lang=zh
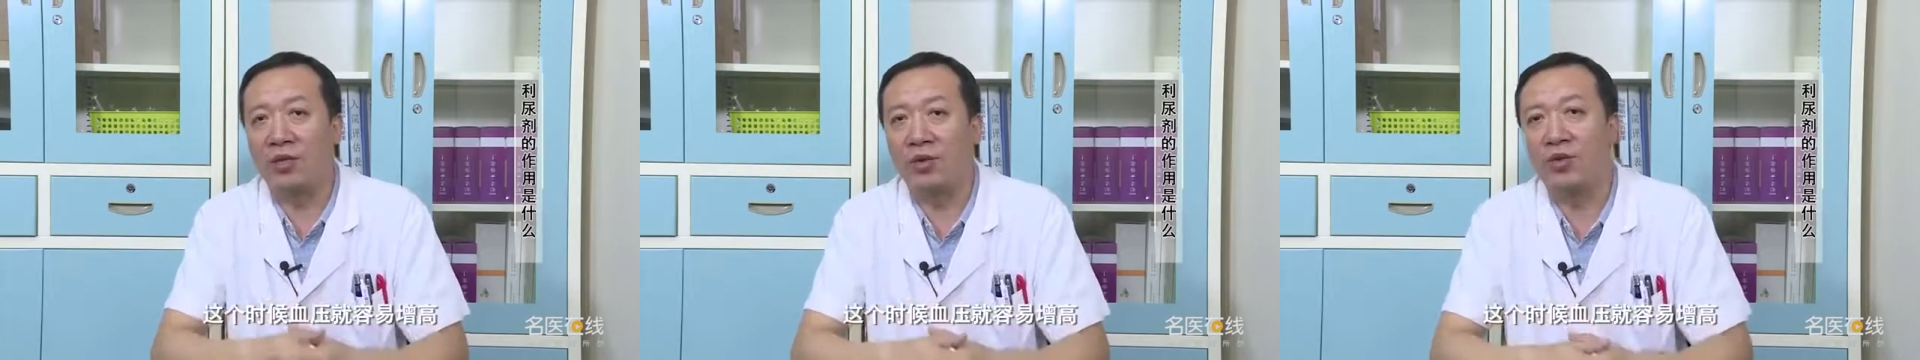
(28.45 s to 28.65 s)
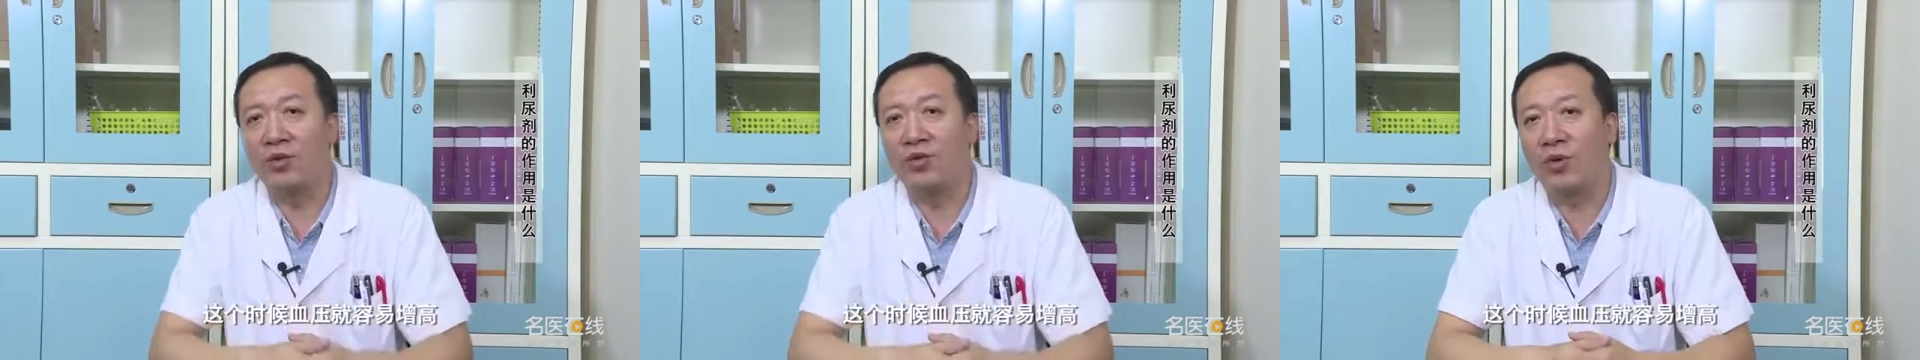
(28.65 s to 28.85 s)

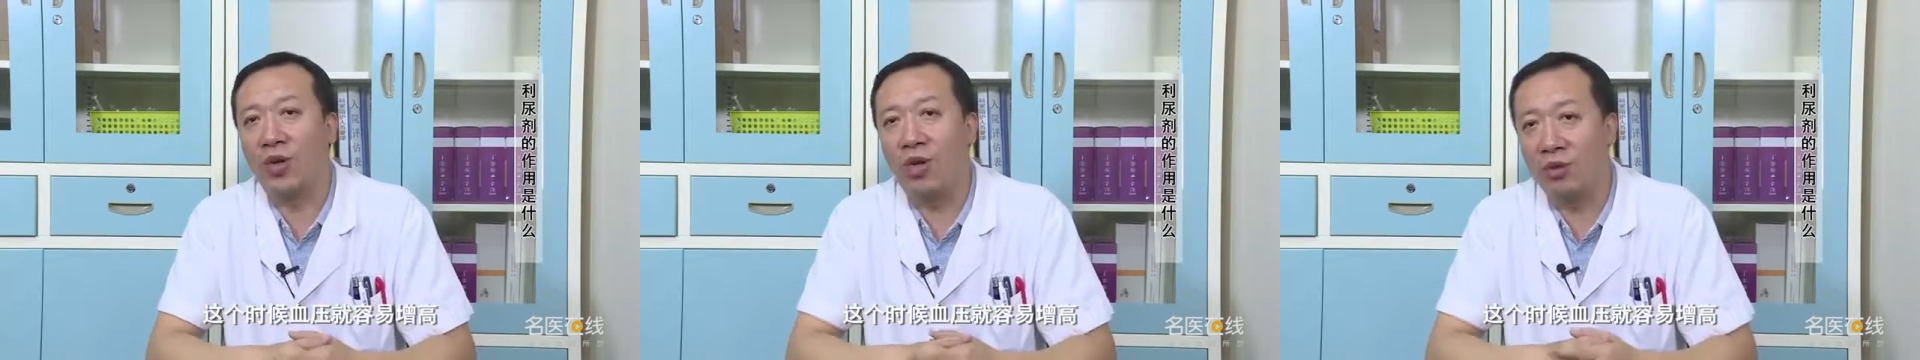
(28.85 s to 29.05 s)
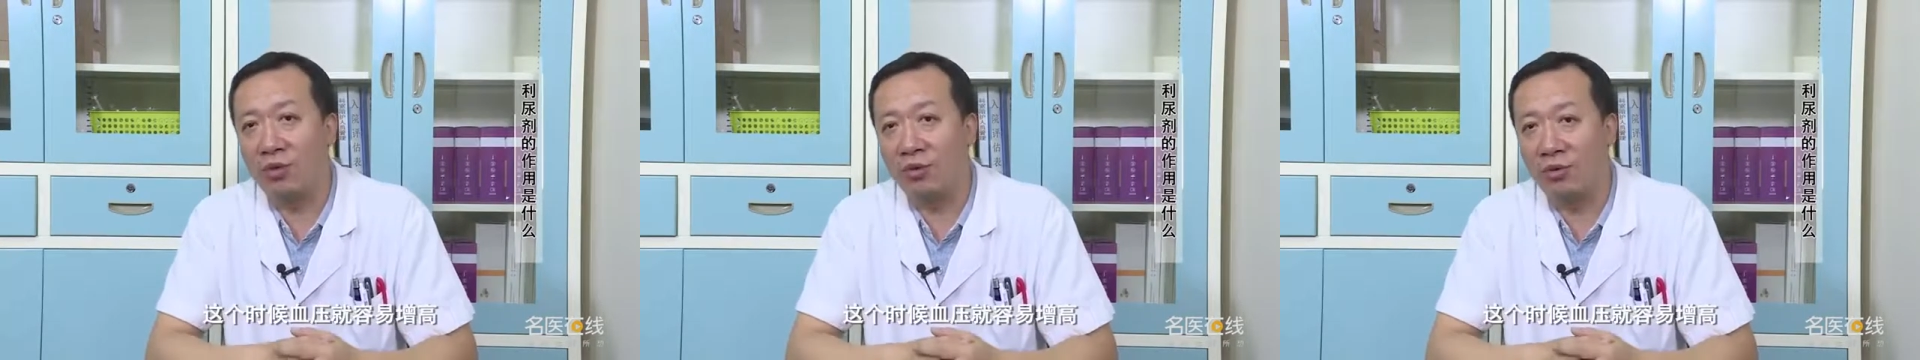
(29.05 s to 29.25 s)
候血压
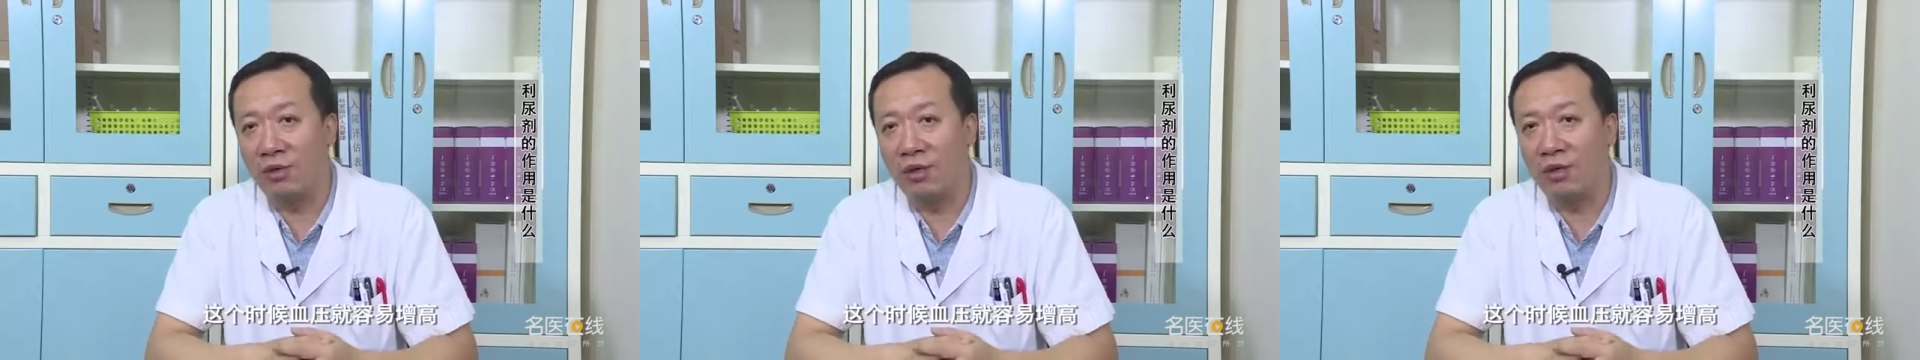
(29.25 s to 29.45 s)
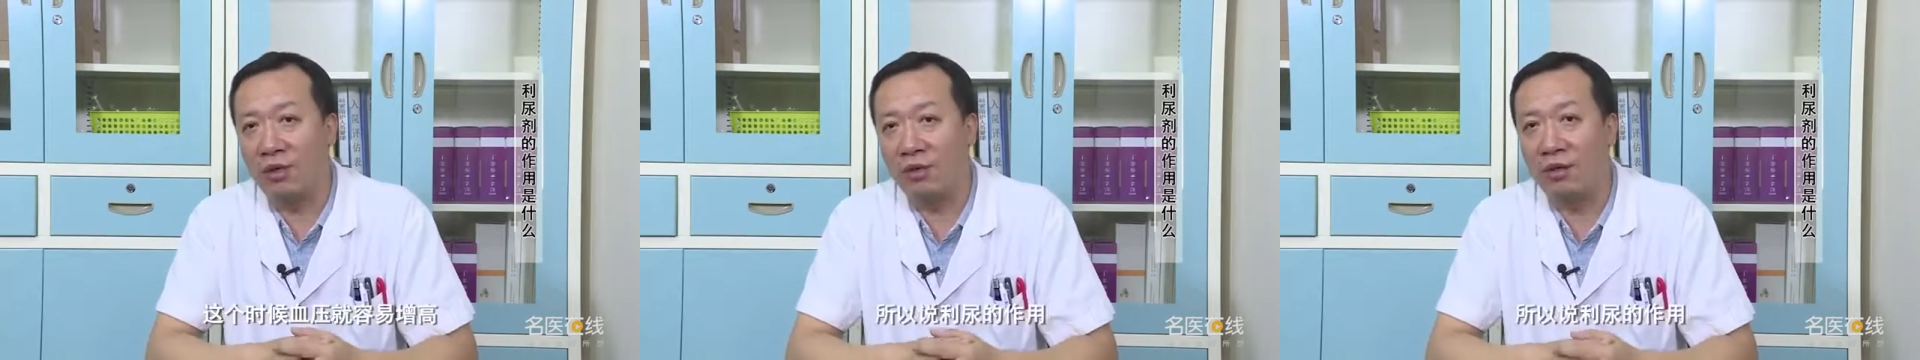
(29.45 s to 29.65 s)
就容易
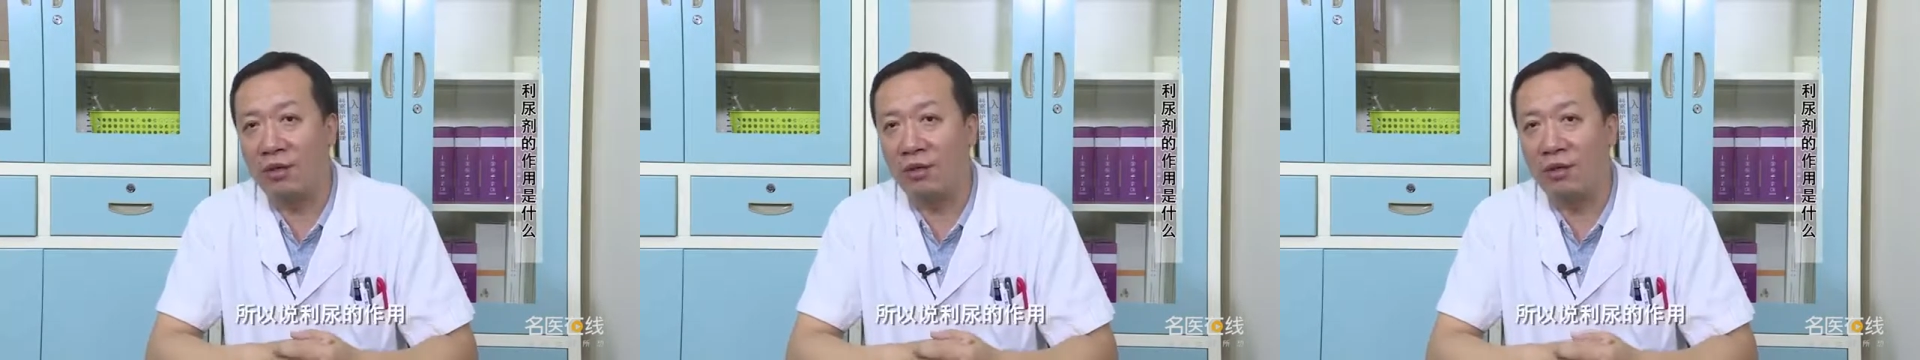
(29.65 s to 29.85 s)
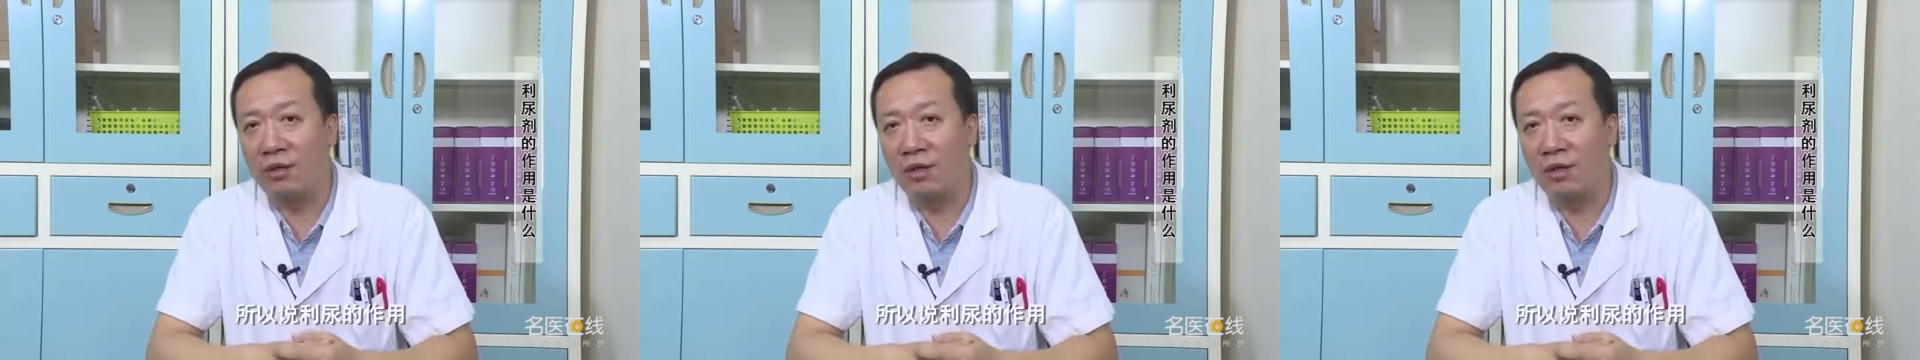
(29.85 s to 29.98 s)
增高。